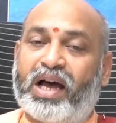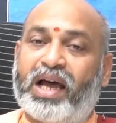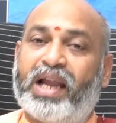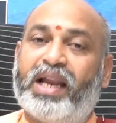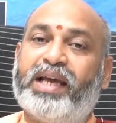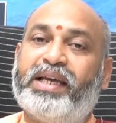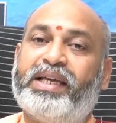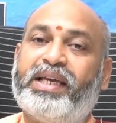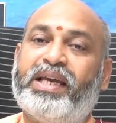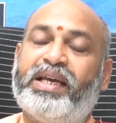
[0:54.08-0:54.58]

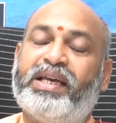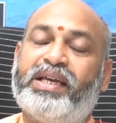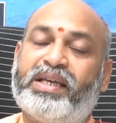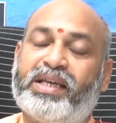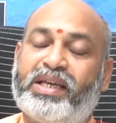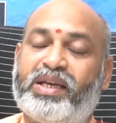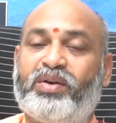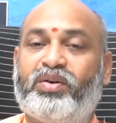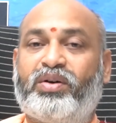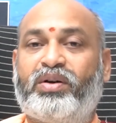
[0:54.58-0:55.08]
అలాగే
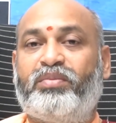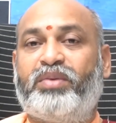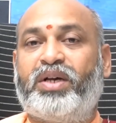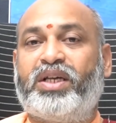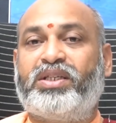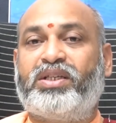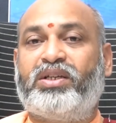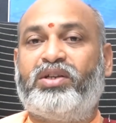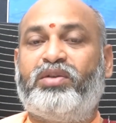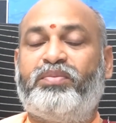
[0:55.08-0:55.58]
ఈ యొక్క
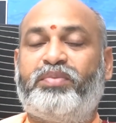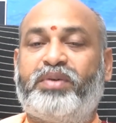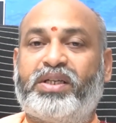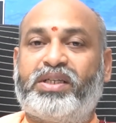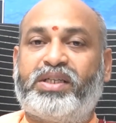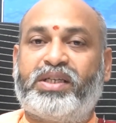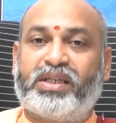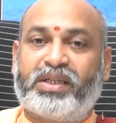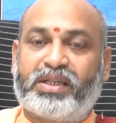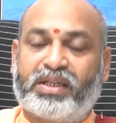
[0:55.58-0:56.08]
మాసంలో
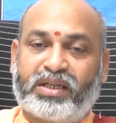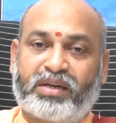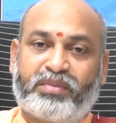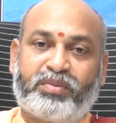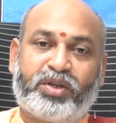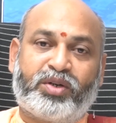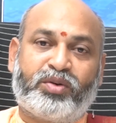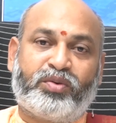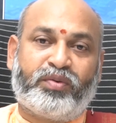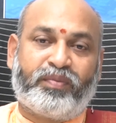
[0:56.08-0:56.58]
ప్రత్యేకంగా
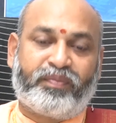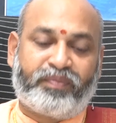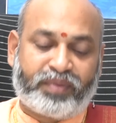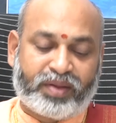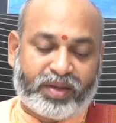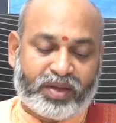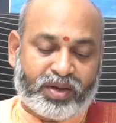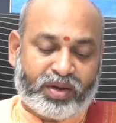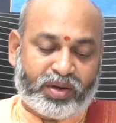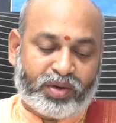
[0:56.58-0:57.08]
మీరు
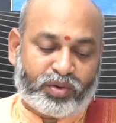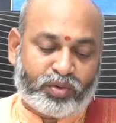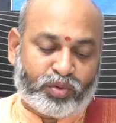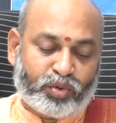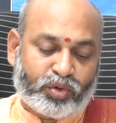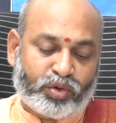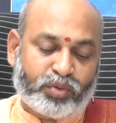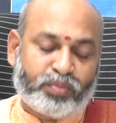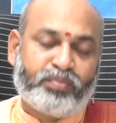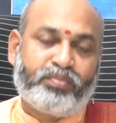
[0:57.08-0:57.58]

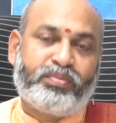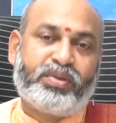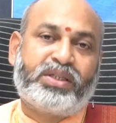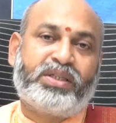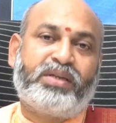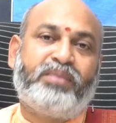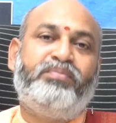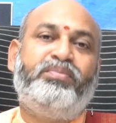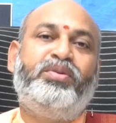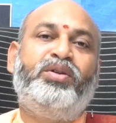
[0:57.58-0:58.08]
కుటుంబ
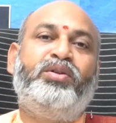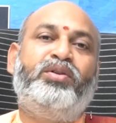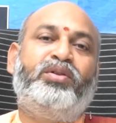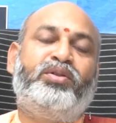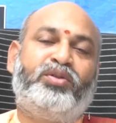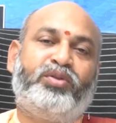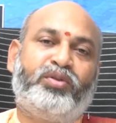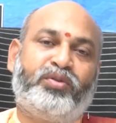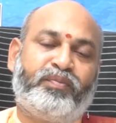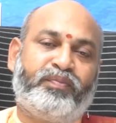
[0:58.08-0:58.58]

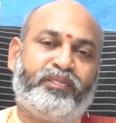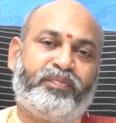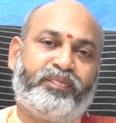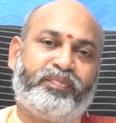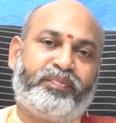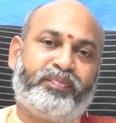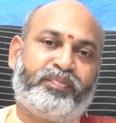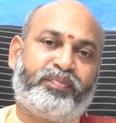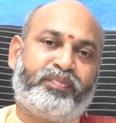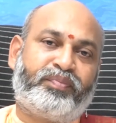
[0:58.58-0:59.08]
సభ్యులతో
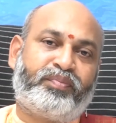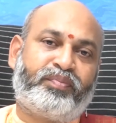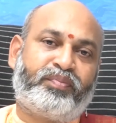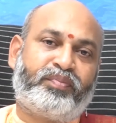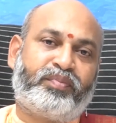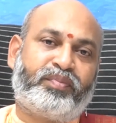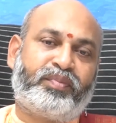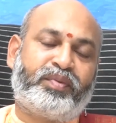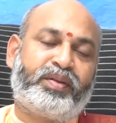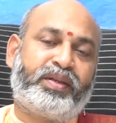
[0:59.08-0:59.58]

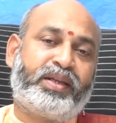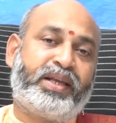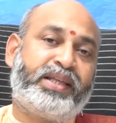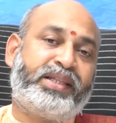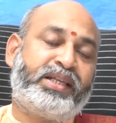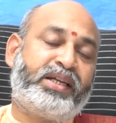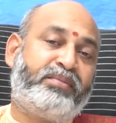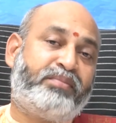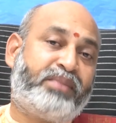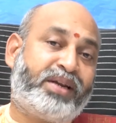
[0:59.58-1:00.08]

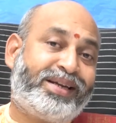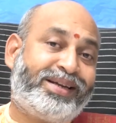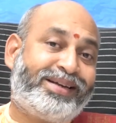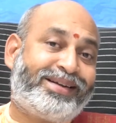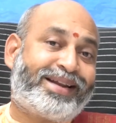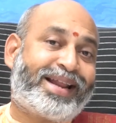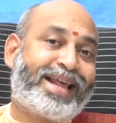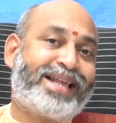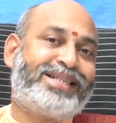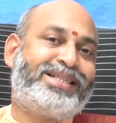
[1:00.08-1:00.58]
ఏదైనా మనీ
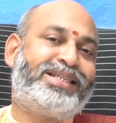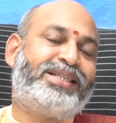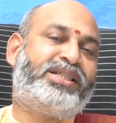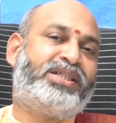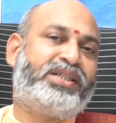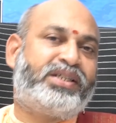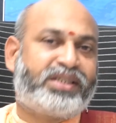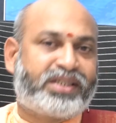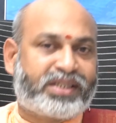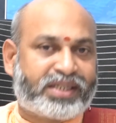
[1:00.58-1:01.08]

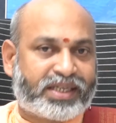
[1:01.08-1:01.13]
ట్రాన్సాక్షన్స్